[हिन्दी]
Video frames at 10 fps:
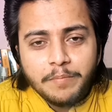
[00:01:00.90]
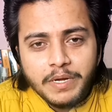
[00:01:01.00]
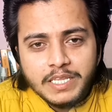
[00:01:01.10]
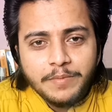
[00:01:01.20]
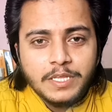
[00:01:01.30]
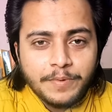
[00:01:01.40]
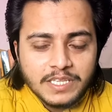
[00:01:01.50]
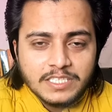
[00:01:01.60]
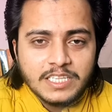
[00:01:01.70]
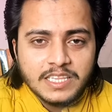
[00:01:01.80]
से कम महीने महीने भर
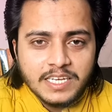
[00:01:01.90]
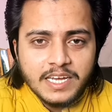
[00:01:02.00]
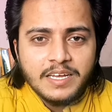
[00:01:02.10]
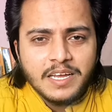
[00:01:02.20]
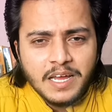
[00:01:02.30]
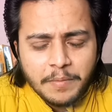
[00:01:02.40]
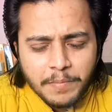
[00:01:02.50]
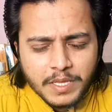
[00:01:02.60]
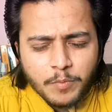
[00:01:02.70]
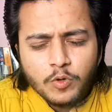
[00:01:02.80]
तक चलती है
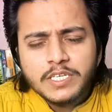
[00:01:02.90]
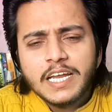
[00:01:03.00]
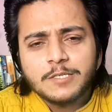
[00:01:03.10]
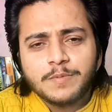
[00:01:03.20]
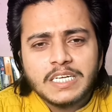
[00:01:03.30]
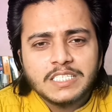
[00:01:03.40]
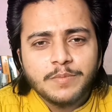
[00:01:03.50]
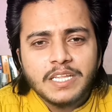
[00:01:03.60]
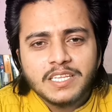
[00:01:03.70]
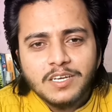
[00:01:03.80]
मैंने बहुत सारे एस्पिरेंट से
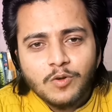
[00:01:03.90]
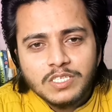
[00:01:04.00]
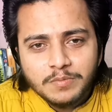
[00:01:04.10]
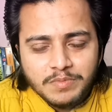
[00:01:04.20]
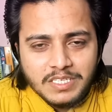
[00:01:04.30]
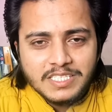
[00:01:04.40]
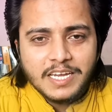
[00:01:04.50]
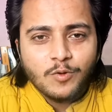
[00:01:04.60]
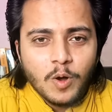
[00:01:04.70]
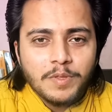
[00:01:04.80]
बात की और जब ये
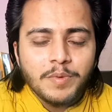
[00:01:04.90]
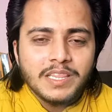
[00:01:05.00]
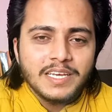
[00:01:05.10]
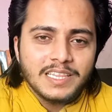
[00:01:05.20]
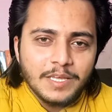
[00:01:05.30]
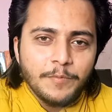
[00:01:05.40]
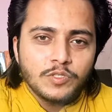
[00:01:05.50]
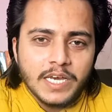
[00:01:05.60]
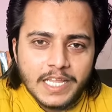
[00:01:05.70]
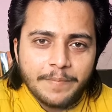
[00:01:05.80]
सारी कॉमन बात निकलती है मैं
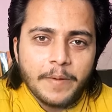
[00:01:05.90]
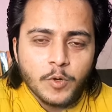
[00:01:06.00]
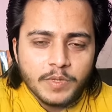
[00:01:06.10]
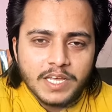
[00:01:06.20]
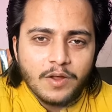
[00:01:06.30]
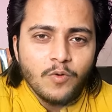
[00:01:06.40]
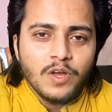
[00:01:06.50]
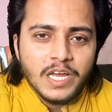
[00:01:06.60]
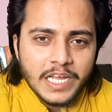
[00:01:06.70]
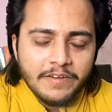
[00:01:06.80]
उसी आधार पर आपको बता रहा हूँ
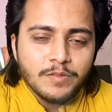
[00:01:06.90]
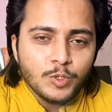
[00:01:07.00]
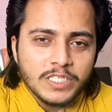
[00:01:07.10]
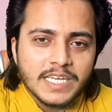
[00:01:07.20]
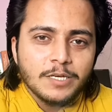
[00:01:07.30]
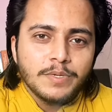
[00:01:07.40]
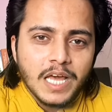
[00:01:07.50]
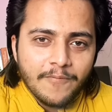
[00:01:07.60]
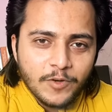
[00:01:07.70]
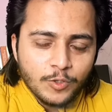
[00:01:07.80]
इवन मुझे जहाँ तक
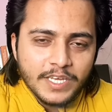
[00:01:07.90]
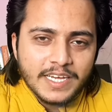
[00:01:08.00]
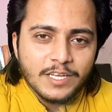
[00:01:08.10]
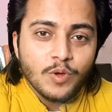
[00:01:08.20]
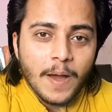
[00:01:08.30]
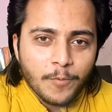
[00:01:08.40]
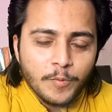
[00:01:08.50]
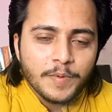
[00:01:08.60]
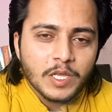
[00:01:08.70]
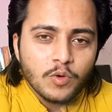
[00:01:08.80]
पता है आप वीडियो देख रहे हैं तो आपको
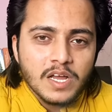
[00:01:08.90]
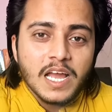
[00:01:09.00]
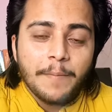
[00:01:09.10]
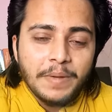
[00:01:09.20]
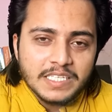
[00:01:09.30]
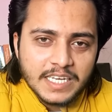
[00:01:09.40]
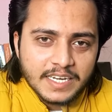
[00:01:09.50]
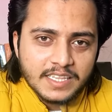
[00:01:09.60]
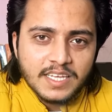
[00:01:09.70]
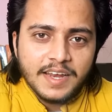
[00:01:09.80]
भी पता होगा कि आप भी ऐसी
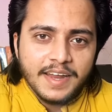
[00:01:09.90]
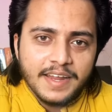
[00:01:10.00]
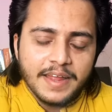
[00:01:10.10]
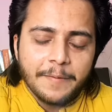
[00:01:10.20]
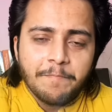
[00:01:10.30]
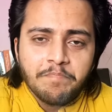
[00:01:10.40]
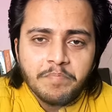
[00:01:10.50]
हरकत कर रहे हैं